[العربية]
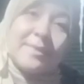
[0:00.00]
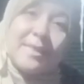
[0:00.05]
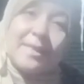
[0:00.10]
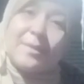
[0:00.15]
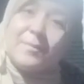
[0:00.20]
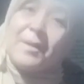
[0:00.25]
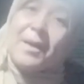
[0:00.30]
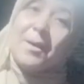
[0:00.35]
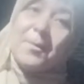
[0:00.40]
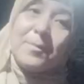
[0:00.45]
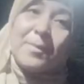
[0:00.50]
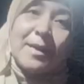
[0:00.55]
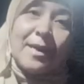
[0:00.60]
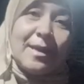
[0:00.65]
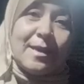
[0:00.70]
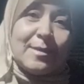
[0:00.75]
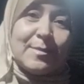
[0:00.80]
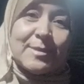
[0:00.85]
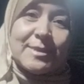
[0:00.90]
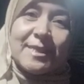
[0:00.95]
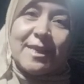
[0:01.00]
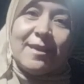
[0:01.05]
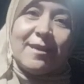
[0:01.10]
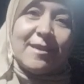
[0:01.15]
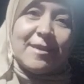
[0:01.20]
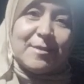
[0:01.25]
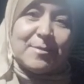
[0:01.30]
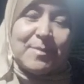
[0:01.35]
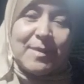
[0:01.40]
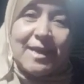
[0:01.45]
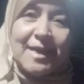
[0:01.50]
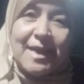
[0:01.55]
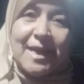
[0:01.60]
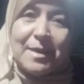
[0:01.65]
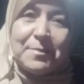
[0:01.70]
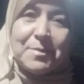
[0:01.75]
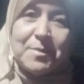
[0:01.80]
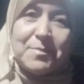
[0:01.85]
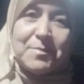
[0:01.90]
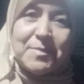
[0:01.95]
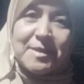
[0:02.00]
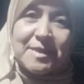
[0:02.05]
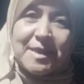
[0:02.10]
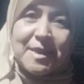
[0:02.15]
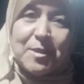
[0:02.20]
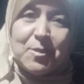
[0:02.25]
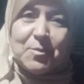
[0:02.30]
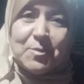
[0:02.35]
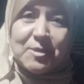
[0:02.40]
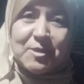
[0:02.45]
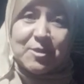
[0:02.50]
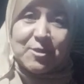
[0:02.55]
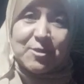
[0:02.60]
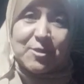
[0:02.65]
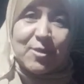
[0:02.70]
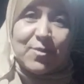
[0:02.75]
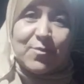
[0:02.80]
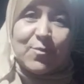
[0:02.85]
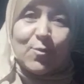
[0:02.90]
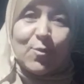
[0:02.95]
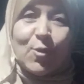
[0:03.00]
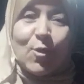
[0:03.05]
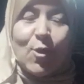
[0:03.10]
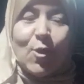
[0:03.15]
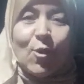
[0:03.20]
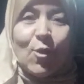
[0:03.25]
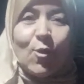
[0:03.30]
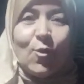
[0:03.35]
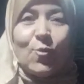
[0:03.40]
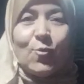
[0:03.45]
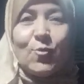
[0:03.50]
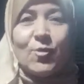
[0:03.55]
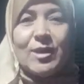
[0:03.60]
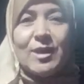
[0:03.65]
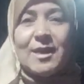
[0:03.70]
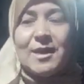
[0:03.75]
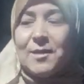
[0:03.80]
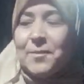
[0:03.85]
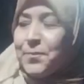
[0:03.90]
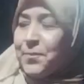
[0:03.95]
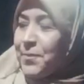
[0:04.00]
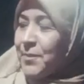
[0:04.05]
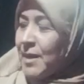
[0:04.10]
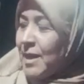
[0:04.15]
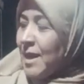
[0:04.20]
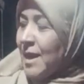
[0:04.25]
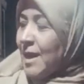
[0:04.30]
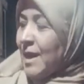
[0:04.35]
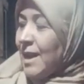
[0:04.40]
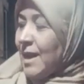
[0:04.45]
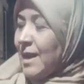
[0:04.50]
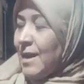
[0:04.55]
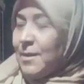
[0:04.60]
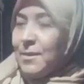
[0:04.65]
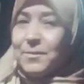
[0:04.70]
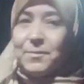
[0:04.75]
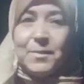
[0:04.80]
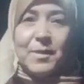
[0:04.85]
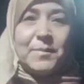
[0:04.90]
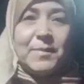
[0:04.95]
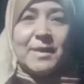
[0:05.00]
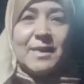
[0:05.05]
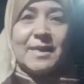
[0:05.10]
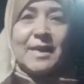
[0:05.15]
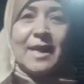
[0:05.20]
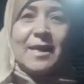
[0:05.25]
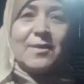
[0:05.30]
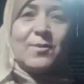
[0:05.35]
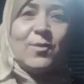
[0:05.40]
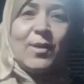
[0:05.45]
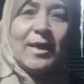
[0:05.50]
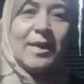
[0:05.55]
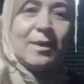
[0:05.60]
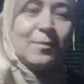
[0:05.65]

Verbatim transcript: انا بقى بطهر بقى الحمام بتاعي بنضفه و آه، ببعد عنه اي